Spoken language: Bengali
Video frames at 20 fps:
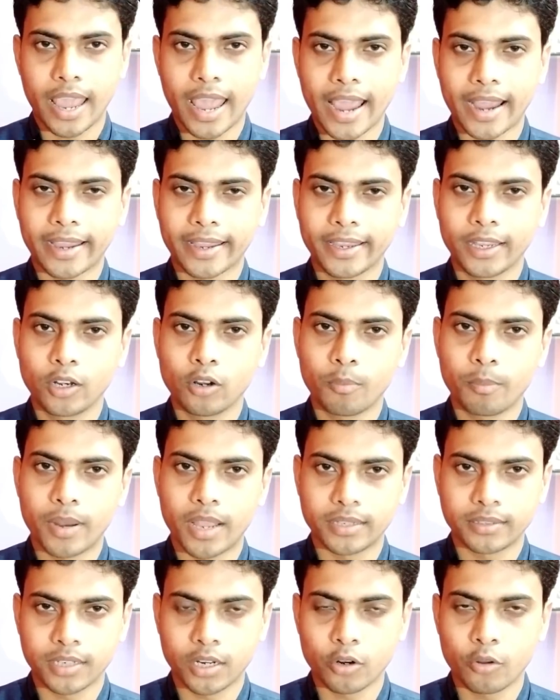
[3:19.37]
এক কিলো
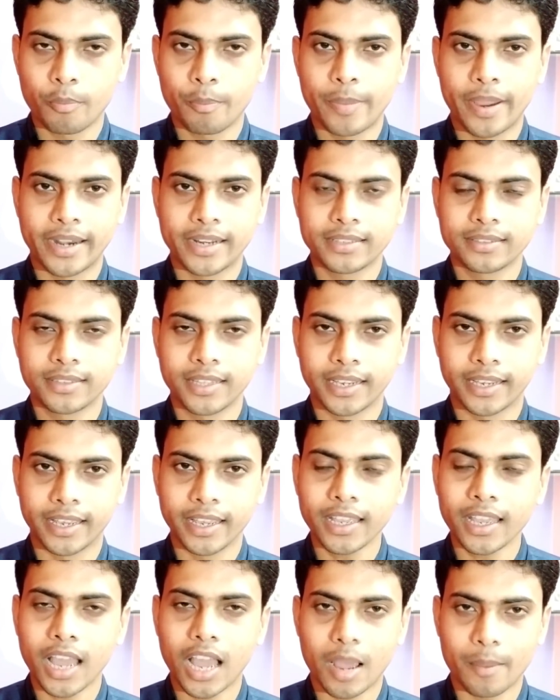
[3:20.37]
প্লাস্টার অফ প্যারিস
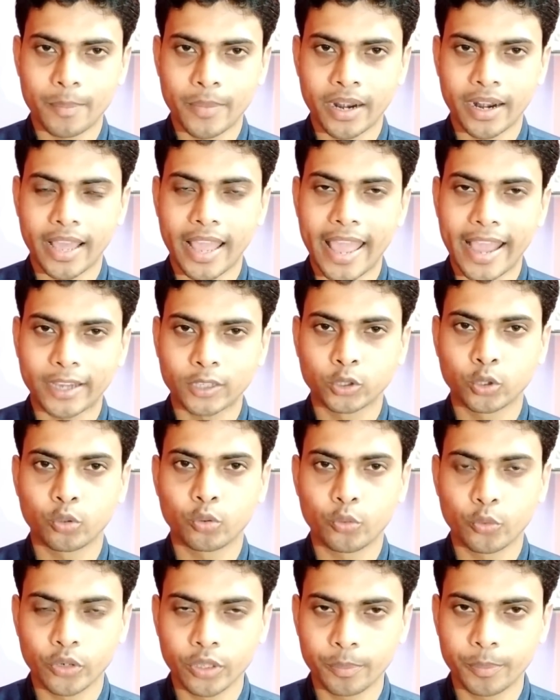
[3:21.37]
থেকে আপনারা একশো
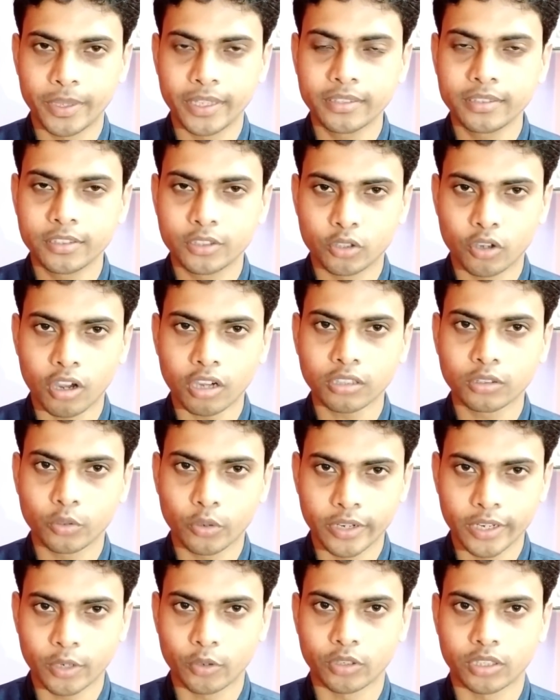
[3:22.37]
কুড়ি পিস চক
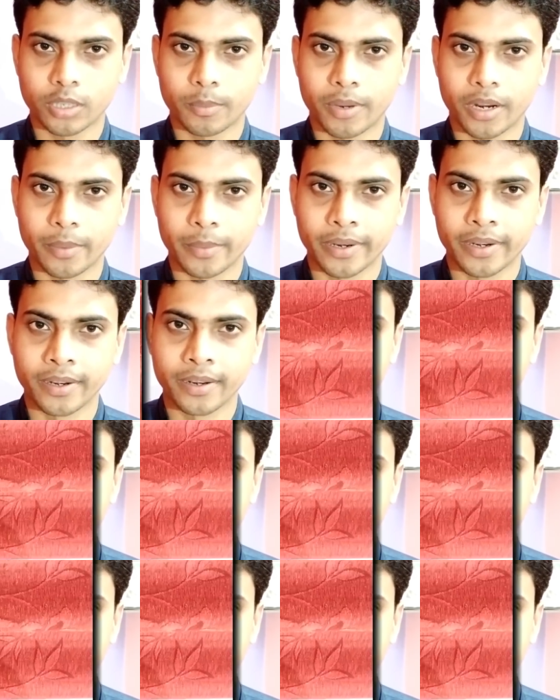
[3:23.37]
তৈরি করতে পারবেন